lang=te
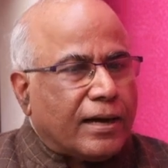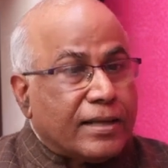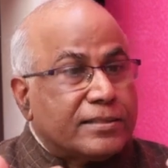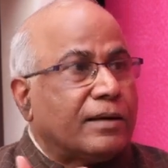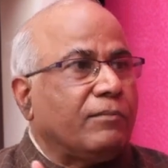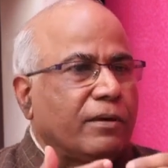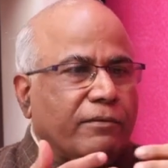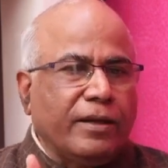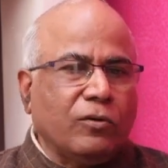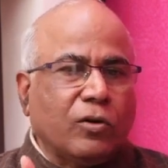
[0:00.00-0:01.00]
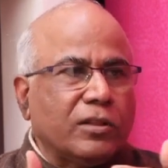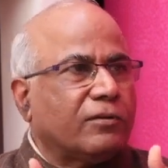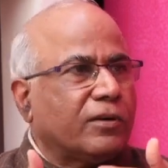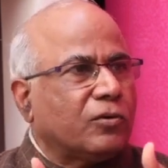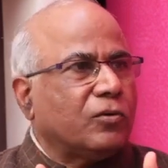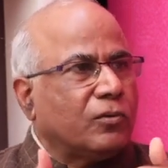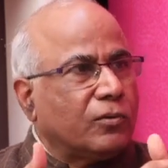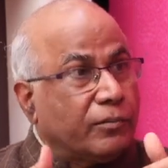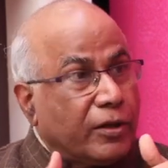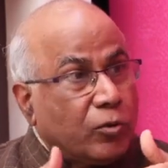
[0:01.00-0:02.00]
ఆ సమన్వయం కొంతవరకు
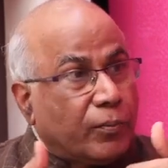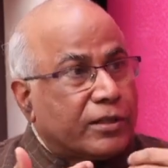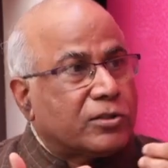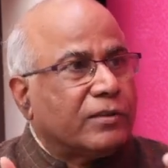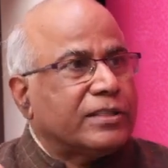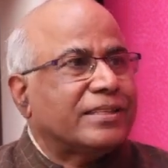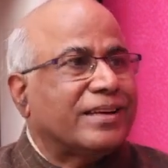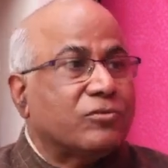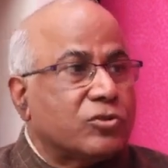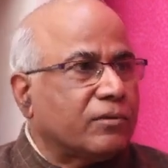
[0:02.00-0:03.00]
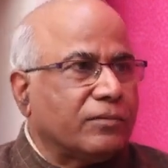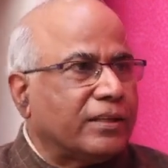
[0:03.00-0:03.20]
మెరుగుపరచవలసిన అవసరం